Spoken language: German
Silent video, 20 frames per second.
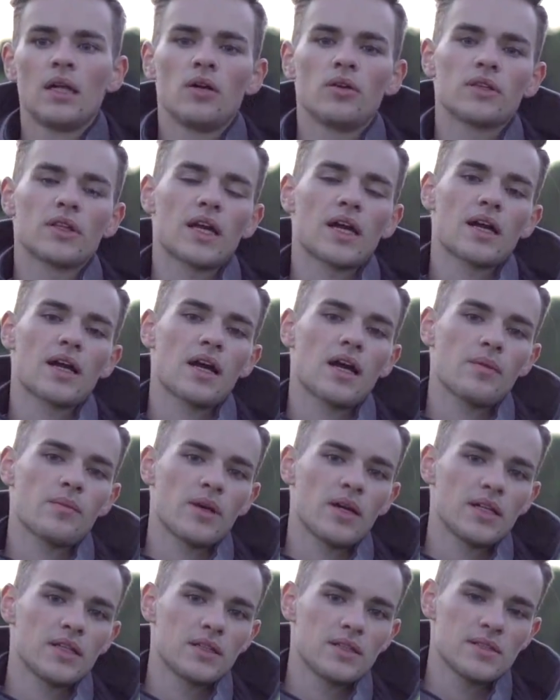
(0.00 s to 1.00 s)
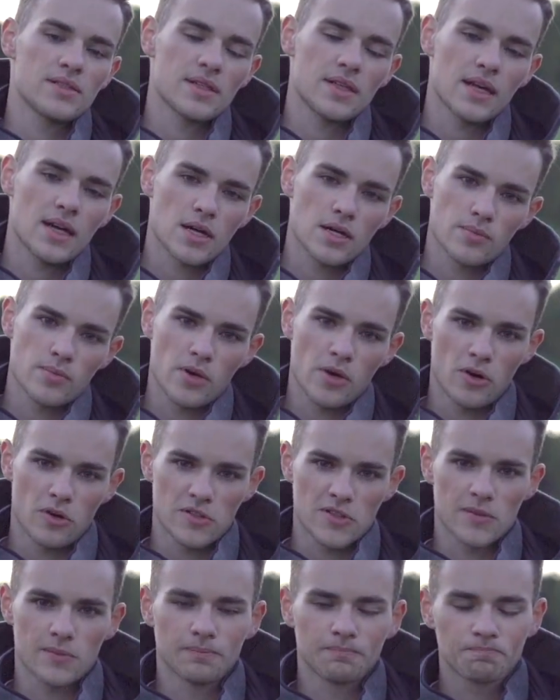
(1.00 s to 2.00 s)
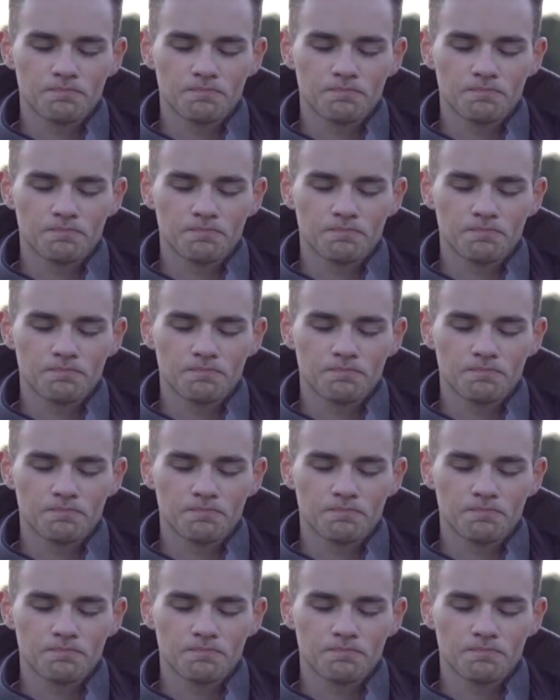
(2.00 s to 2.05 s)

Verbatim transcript: und dann kam halt diese lange Pause.